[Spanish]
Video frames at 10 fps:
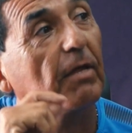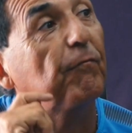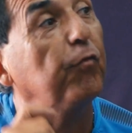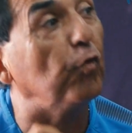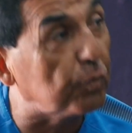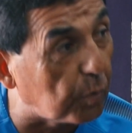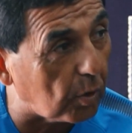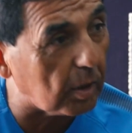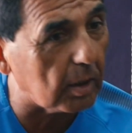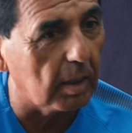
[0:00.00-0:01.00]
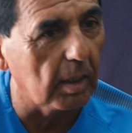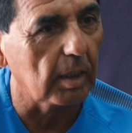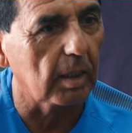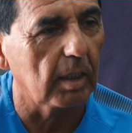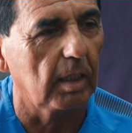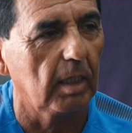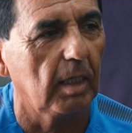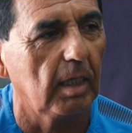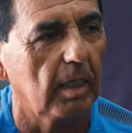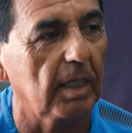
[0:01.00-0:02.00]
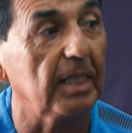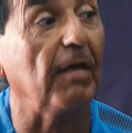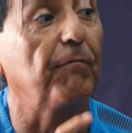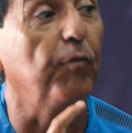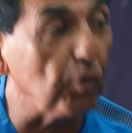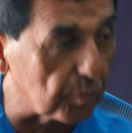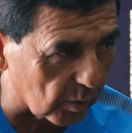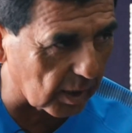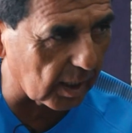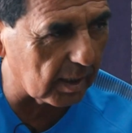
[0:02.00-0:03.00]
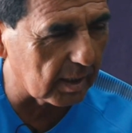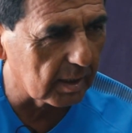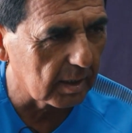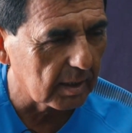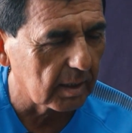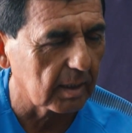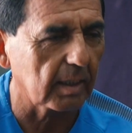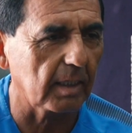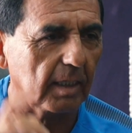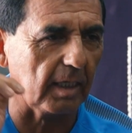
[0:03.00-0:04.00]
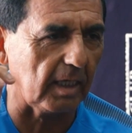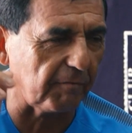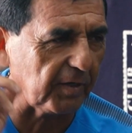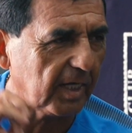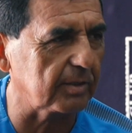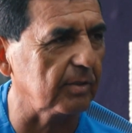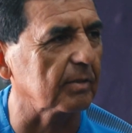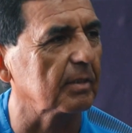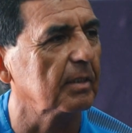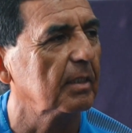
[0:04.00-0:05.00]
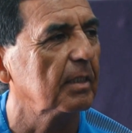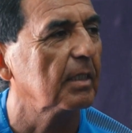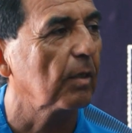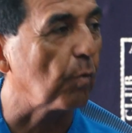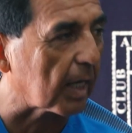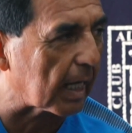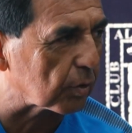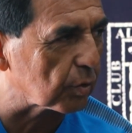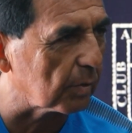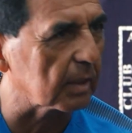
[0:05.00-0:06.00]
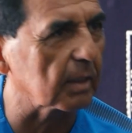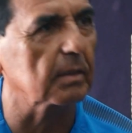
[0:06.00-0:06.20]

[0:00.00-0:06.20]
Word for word: fútbol, de fútbol, ¿ah? en la federación. Juan Carlos Solito.